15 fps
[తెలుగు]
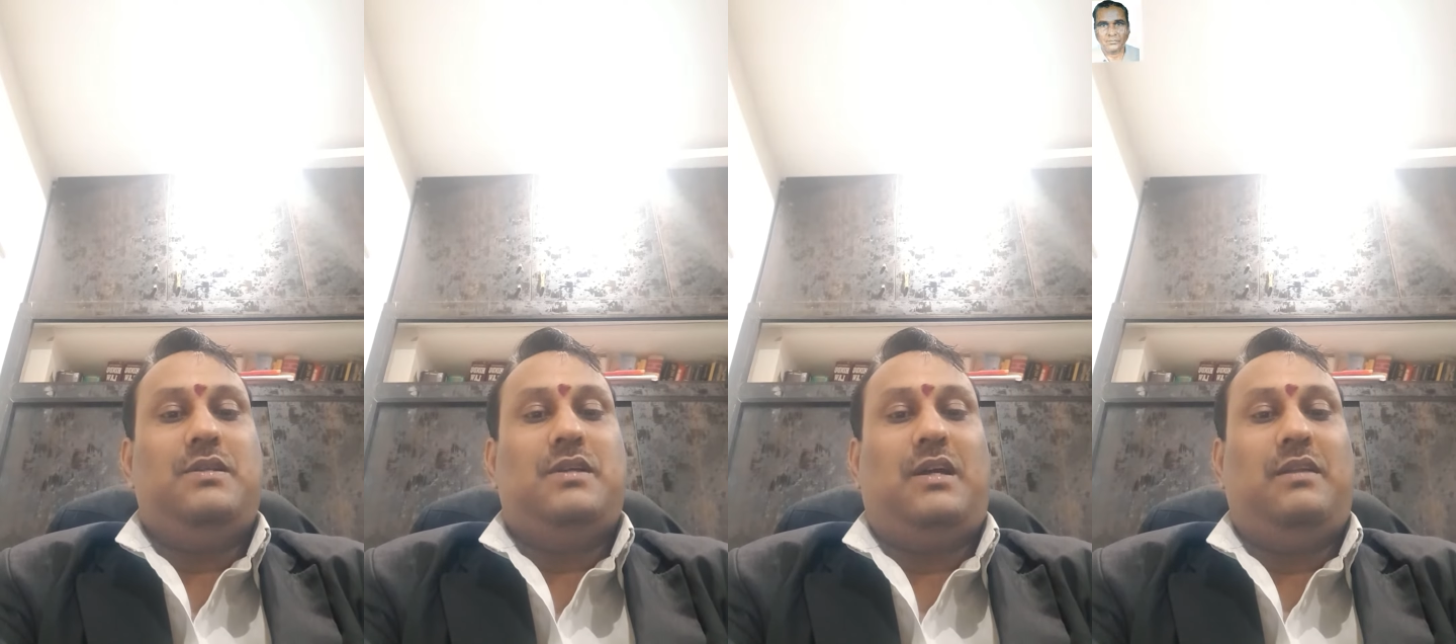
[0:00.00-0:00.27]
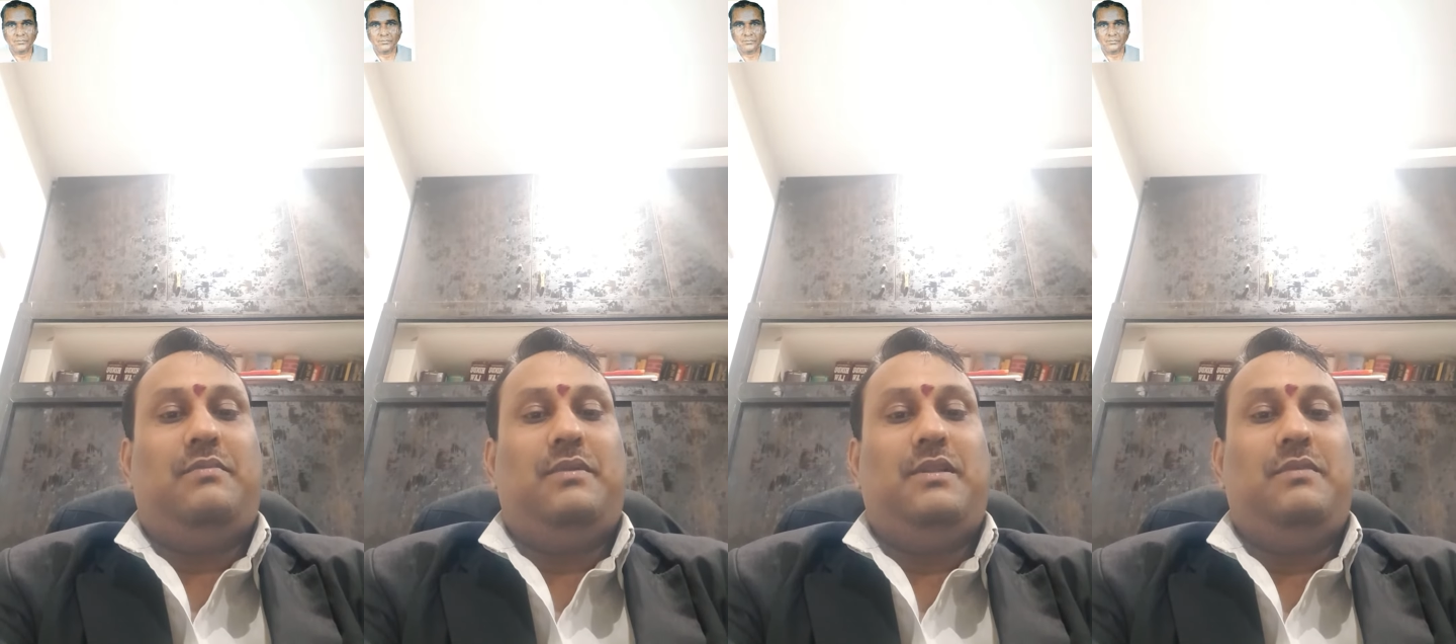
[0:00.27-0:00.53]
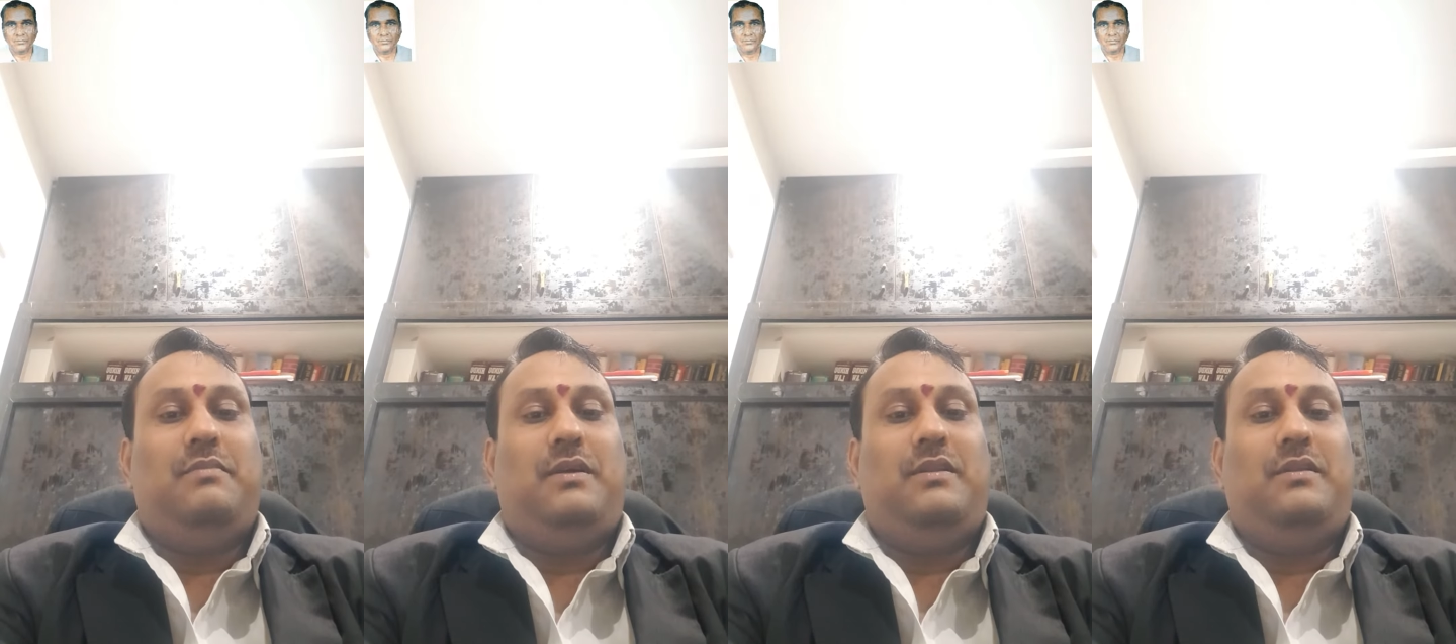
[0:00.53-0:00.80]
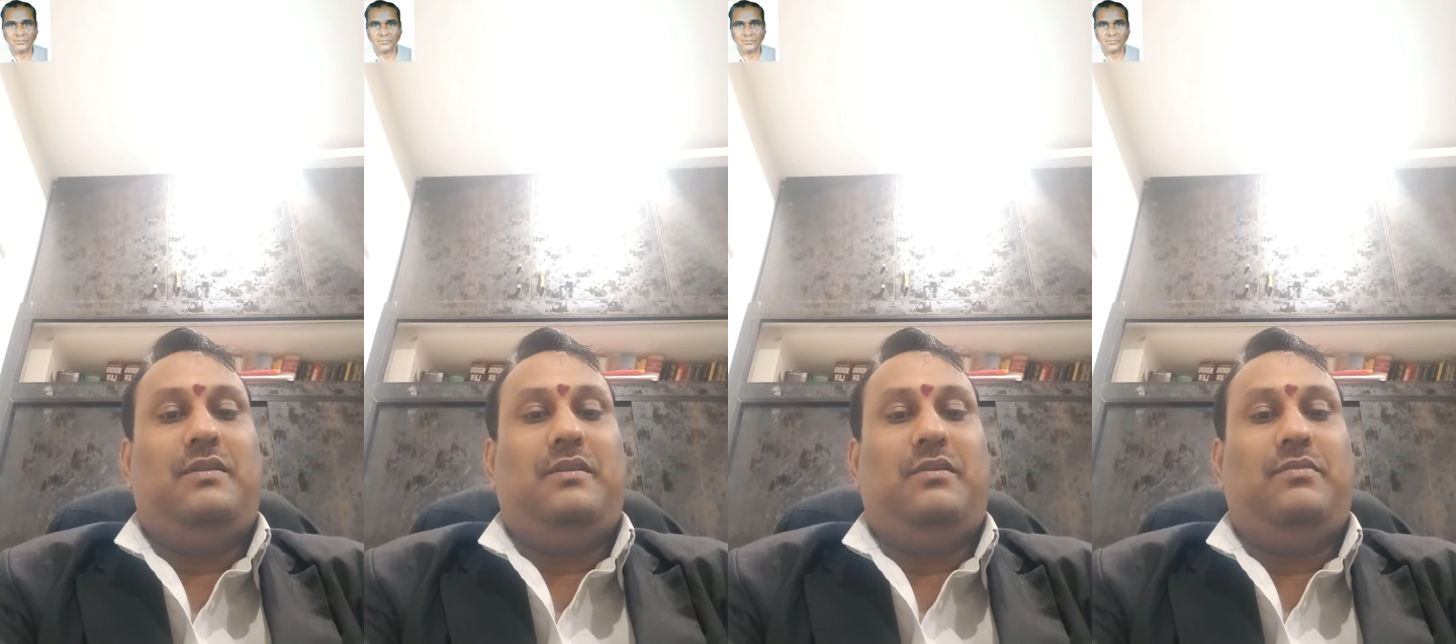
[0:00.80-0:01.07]
చాలామంది
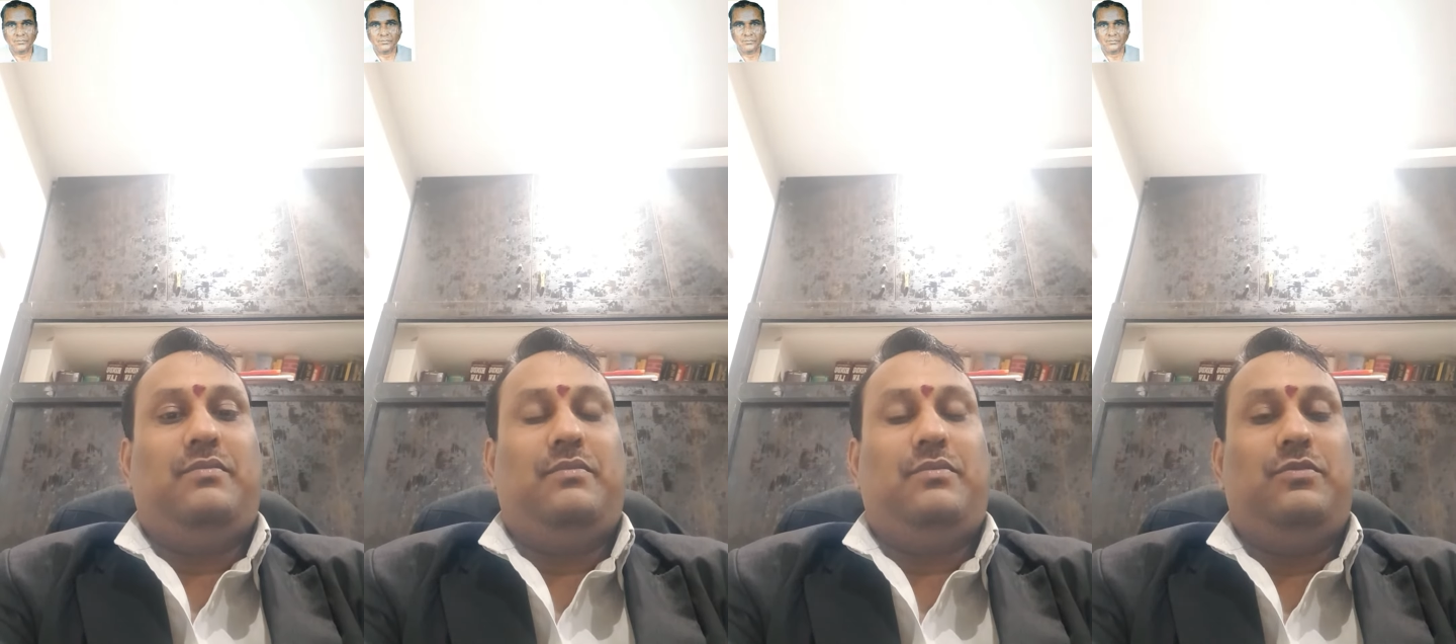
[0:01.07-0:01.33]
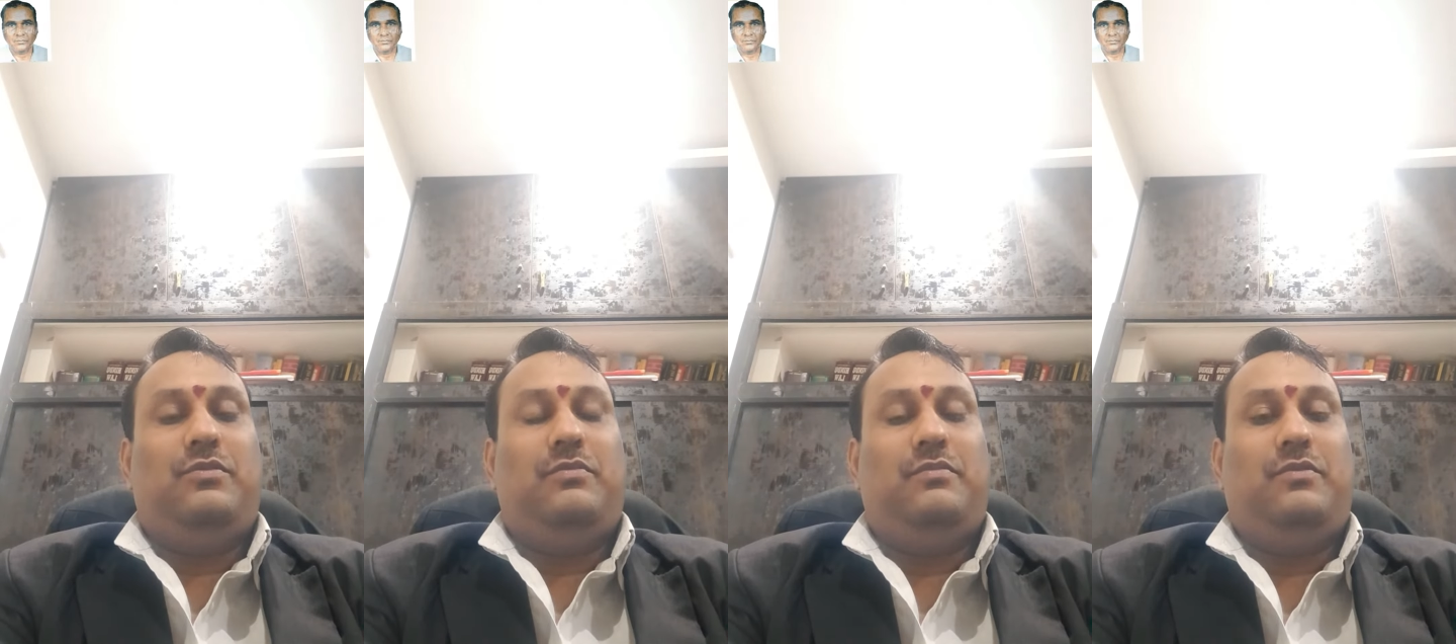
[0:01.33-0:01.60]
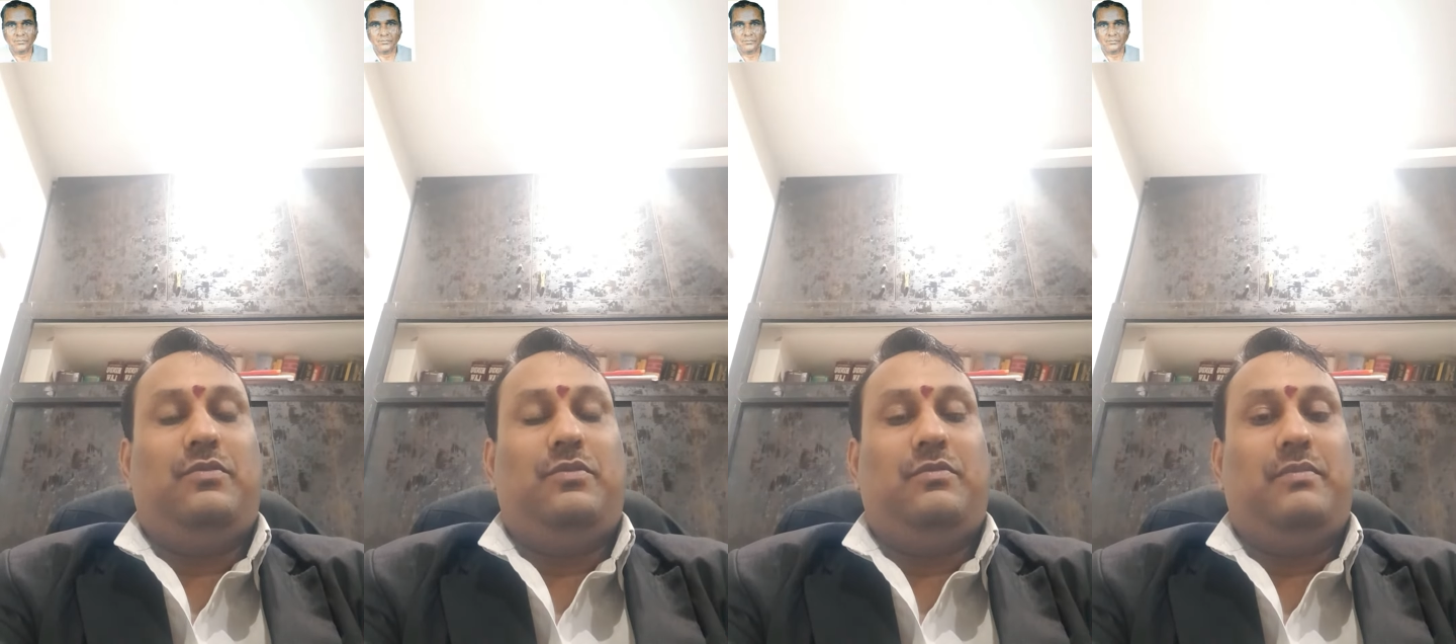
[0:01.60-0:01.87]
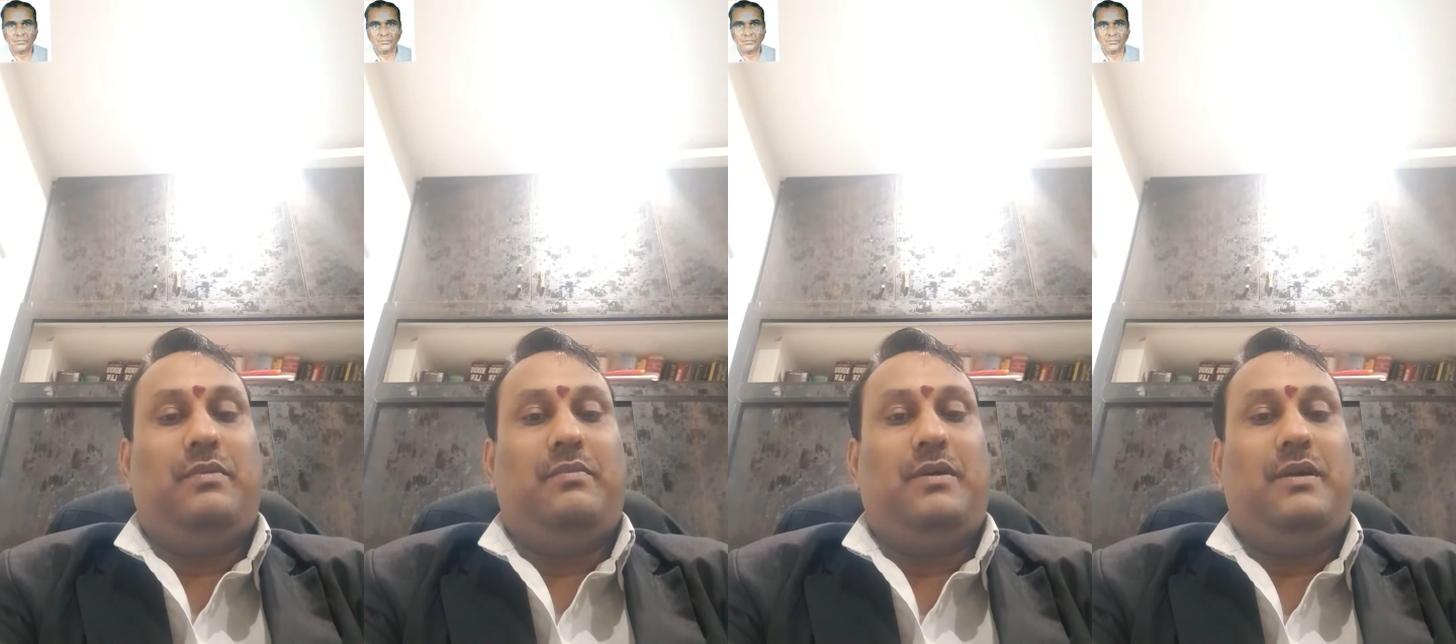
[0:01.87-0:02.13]
మద్దతు కుటుంబం
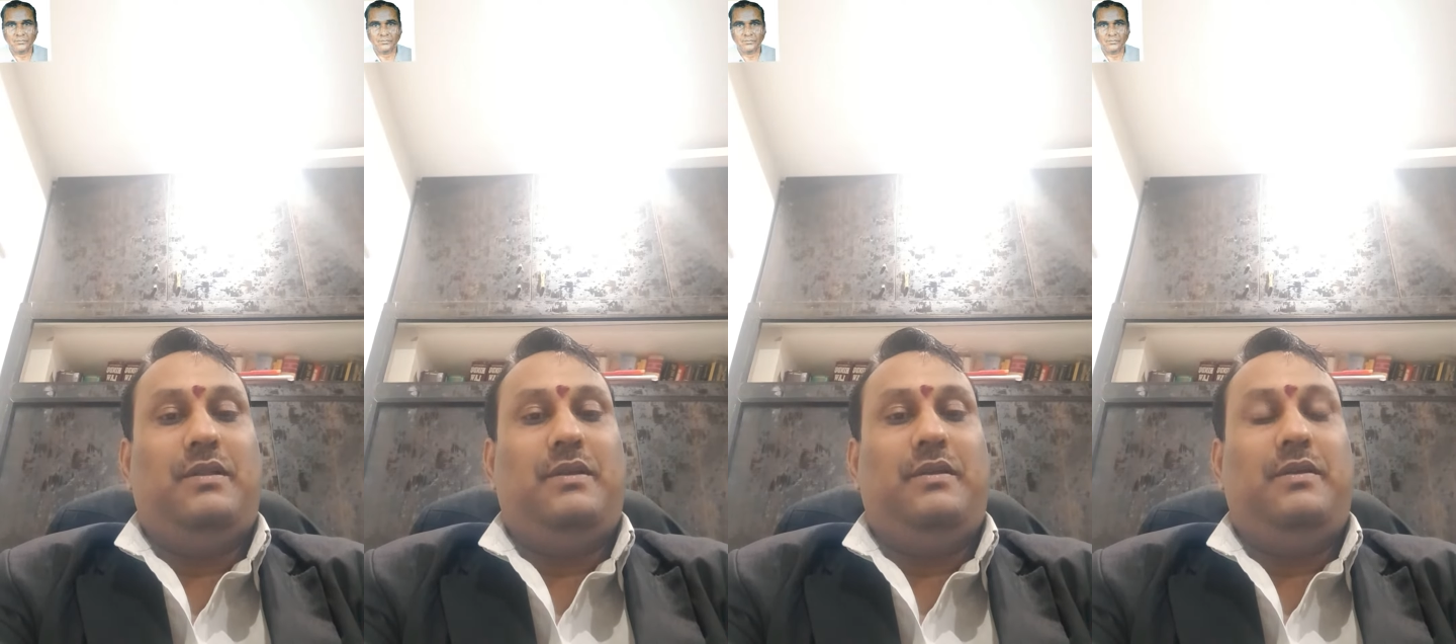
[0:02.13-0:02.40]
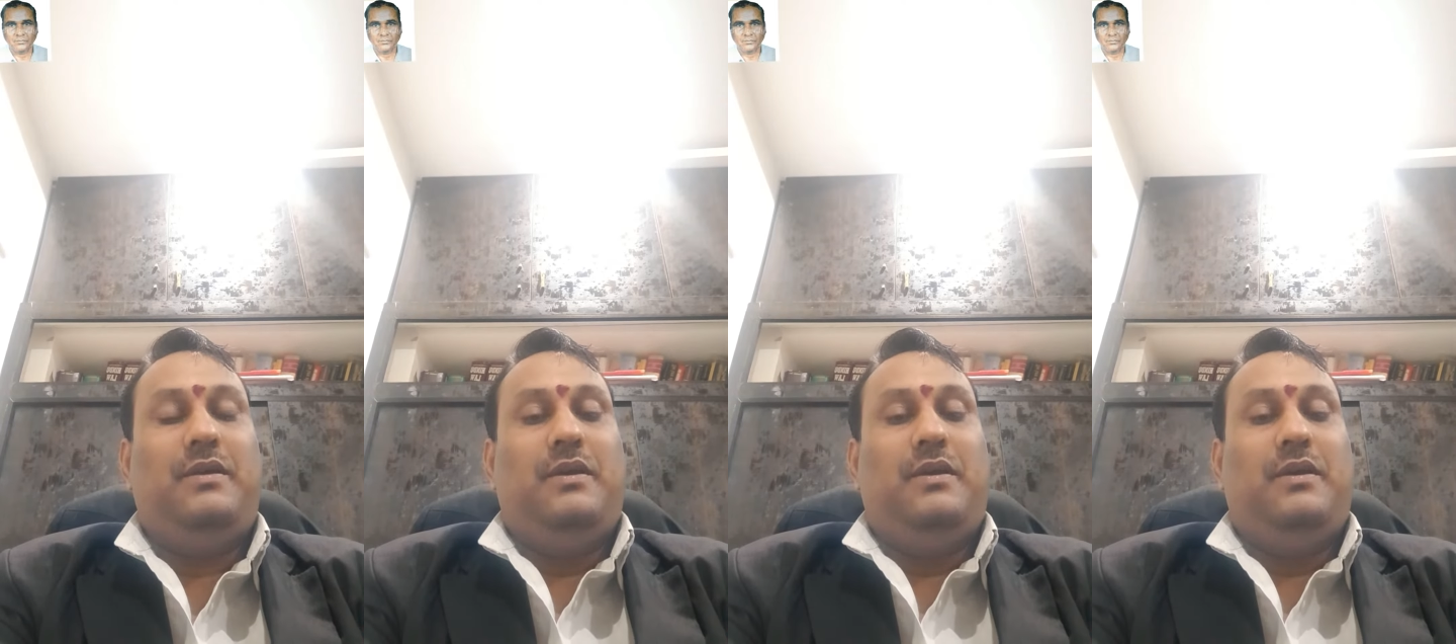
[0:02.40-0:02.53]
కుటుంబం కానీ